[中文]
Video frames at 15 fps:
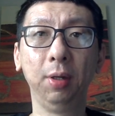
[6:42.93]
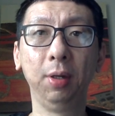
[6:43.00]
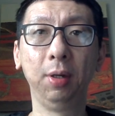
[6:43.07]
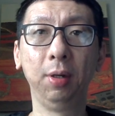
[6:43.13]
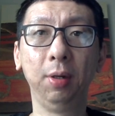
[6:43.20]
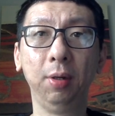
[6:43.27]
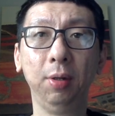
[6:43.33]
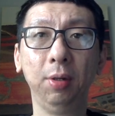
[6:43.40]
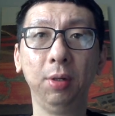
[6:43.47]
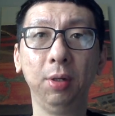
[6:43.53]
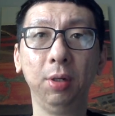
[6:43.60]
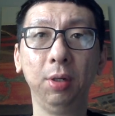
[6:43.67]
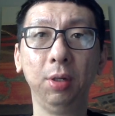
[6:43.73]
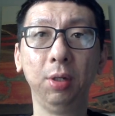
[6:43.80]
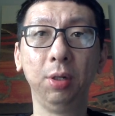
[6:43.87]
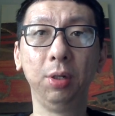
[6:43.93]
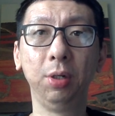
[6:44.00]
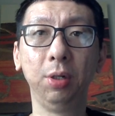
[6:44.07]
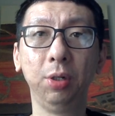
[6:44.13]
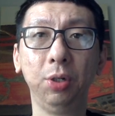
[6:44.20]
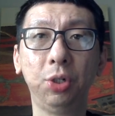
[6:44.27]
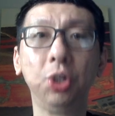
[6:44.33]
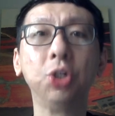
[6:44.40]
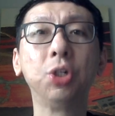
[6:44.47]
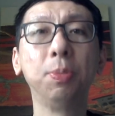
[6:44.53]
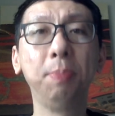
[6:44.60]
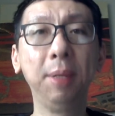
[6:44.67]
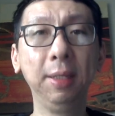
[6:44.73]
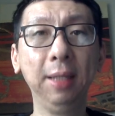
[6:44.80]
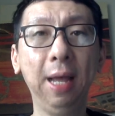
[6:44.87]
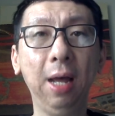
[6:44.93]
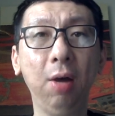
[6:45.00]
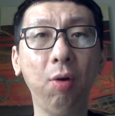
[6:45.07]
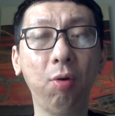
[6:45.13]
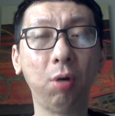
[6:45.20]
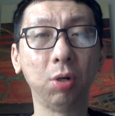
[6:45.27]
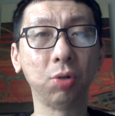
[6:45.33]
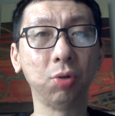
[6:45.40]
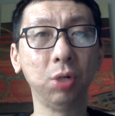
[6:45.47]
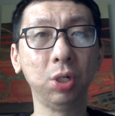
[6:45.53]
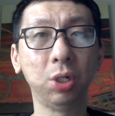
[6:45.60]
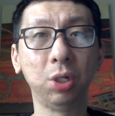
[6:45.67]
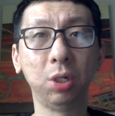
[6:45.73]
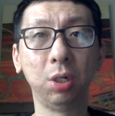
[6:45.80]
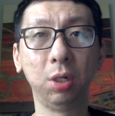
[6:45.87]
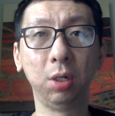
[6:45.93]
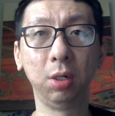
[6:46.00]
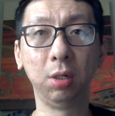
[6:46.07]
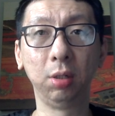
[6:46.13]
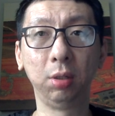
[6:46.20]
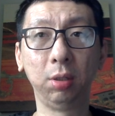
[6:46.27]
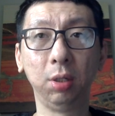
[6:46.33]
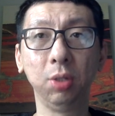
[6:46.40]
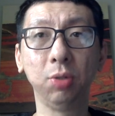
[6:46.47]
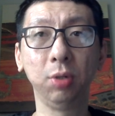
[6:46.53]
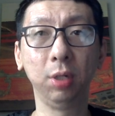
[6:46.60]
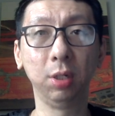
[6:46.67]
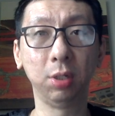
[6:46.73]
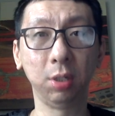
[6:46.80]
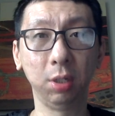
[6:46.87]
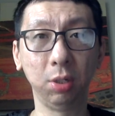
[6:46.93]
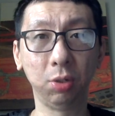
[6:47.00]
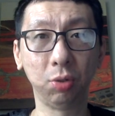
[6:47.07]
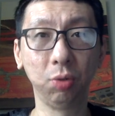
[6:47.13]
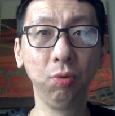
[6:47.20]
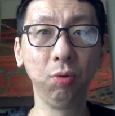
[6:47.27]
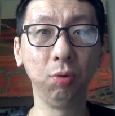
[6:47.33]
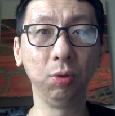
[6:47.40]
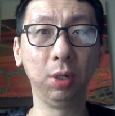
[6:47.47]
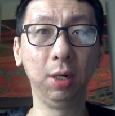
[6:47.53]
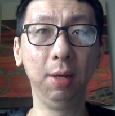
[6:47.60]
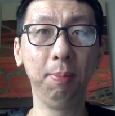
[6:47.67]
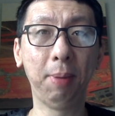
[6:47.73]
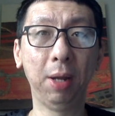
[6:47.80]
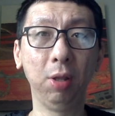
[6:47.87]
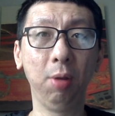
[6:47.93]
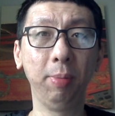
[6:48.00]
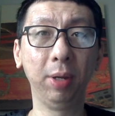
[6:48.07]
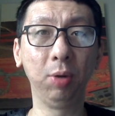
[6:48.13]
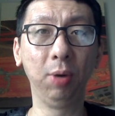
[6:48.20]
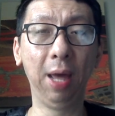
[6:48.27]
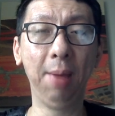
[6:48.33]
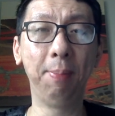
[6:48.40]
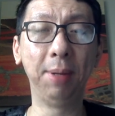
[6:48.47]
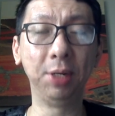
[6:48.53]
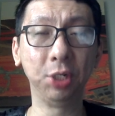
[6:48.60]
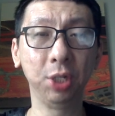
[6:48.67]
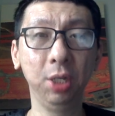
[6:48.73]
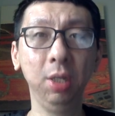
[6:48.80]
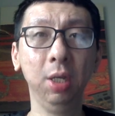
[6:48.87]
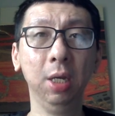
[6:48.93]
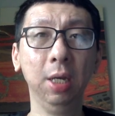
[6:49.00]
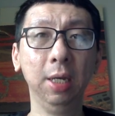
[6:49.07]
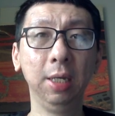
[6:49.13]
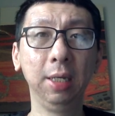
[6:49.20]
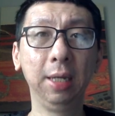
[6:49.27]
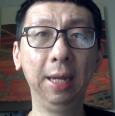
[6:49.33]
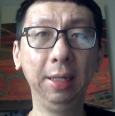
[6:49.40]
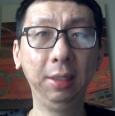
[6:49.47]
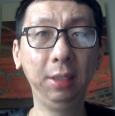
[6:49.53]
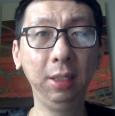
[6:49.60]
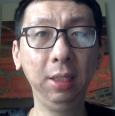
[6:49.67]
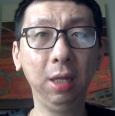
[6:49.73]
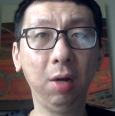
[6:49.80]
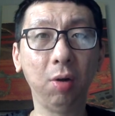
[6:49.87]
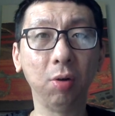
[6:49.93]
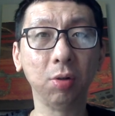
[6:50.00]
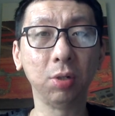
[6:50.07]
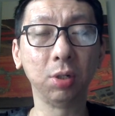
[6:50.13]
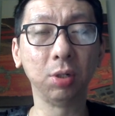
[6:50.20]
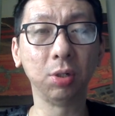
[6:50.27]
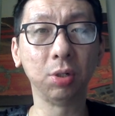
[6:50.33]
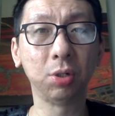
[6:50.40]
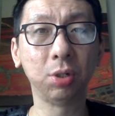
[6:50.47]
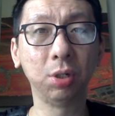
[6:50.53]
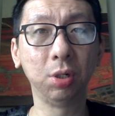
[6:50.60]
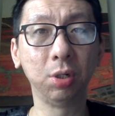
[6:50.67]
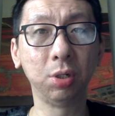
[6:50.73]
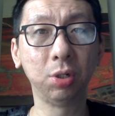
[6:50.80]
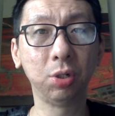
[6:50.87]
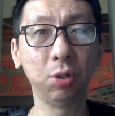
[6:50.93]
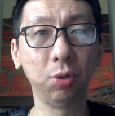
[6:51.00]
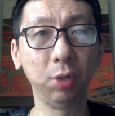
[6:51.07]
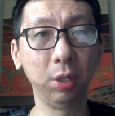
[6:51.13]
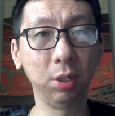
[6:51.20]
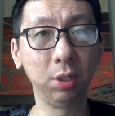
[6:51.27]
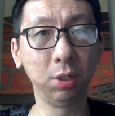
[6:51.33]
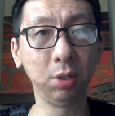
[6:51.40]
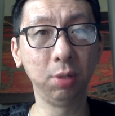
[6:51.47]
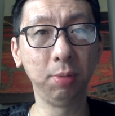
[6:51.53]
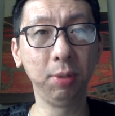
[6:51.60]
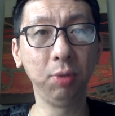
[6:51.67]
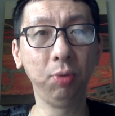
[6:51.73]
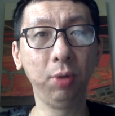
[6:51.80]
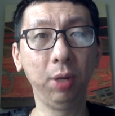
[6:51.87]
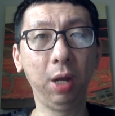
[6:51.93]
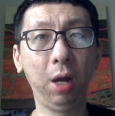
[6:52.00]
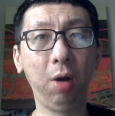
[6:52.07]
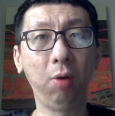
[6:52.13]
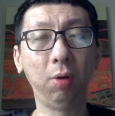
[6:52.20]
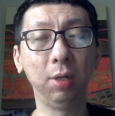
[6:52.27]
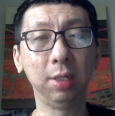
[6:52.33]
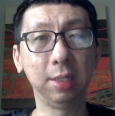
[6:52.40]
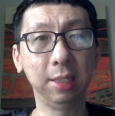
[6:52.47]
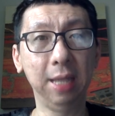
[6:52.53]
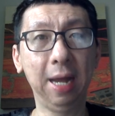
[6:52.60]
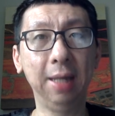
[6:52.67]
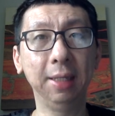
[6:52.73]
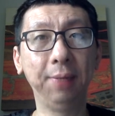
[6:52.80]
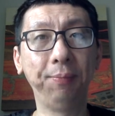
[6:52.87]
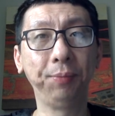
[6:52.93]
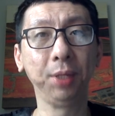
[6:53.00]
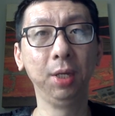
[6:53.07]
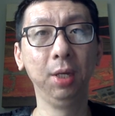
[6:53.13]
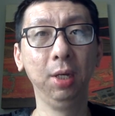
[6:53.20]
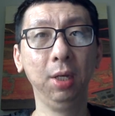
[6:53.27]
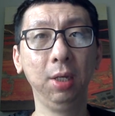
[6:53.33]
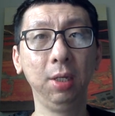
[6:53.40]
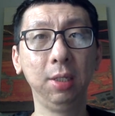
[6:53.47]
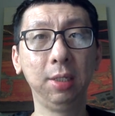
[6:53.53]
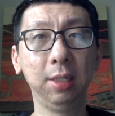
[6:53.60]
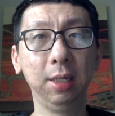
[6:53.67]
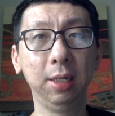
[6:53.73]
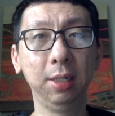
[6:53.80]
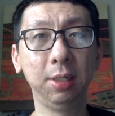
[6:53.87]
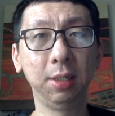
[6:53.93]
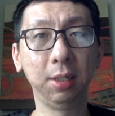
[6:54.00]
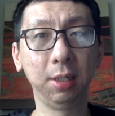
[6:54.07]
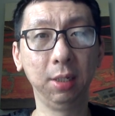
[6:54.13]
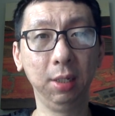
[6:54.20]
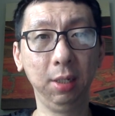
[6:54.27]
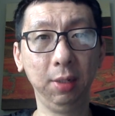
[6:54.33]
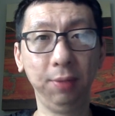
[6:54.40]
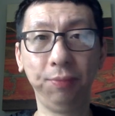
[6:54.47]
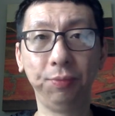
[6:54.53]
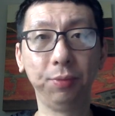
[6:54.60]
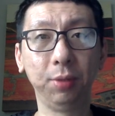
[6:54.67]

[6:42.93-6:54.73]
呃，政治避难，或者说是得罪了这个中共的人，跑到美国来，本身应该低调，就是受受这个政治庇护也好，或者其他的一些这个